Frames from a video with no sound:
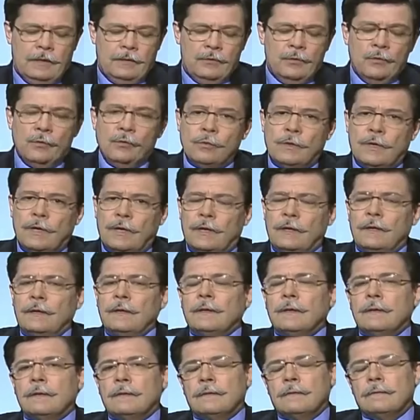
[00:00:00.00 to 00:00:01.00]

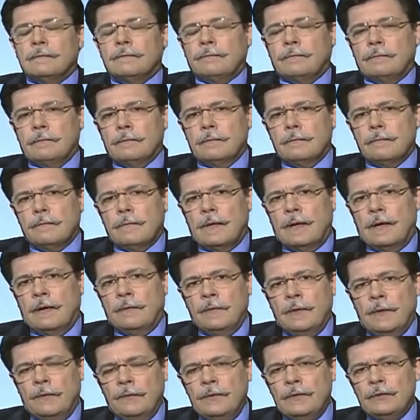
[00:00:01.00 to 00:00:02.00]
Nunca
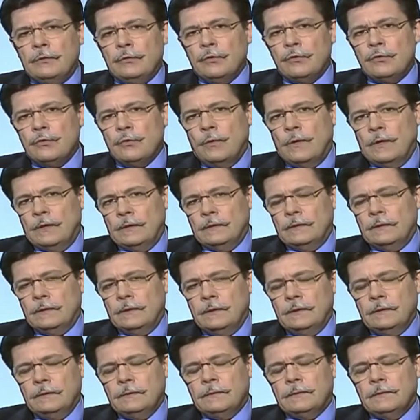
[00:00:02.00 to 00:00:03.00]
había visto yo
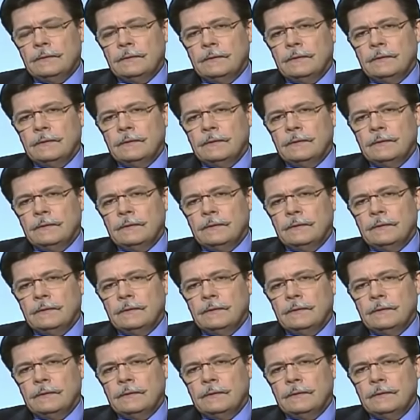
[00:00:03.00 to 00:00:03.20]
antes